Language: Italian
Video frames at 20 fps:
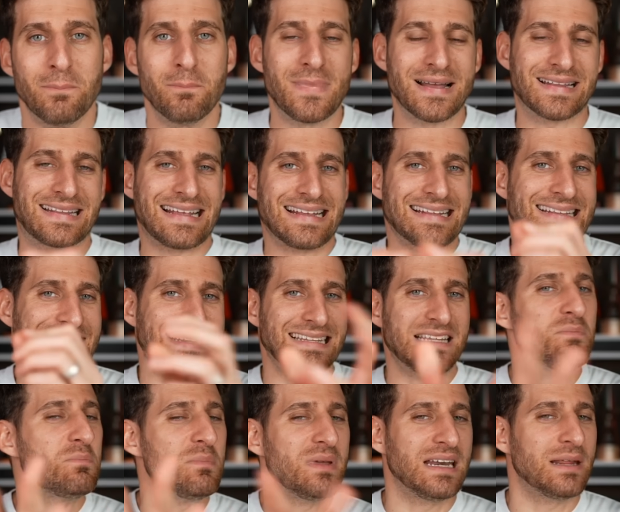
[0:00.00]
ma tenta di
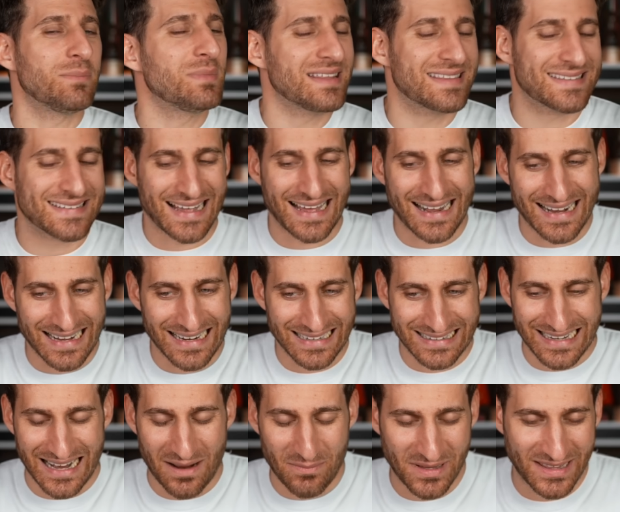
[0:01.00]
minimizzarla
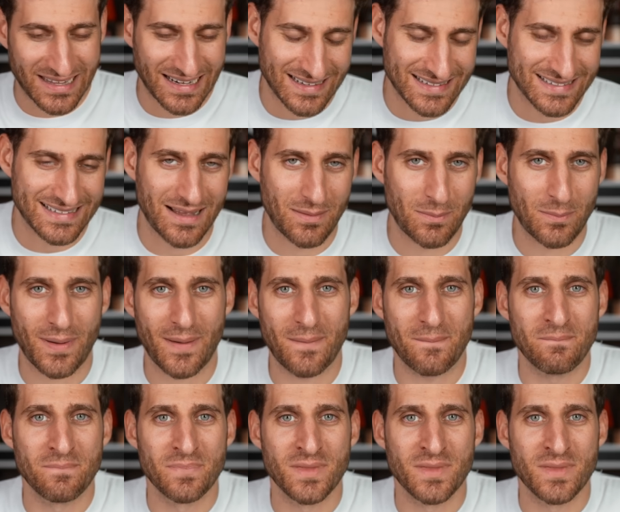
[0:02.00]
tramite la stampa.